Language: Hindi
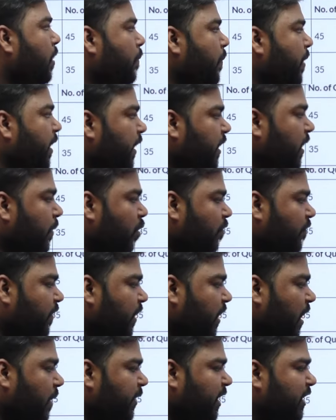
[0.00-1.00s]
मीडियम ऑफ
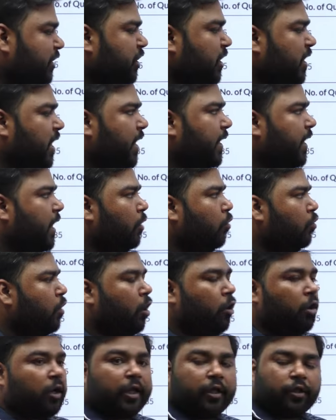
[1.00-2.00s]
एग्जामिनेशन क्या क्या होगा
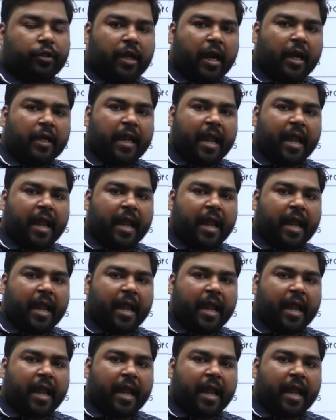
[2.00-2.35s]
और कितना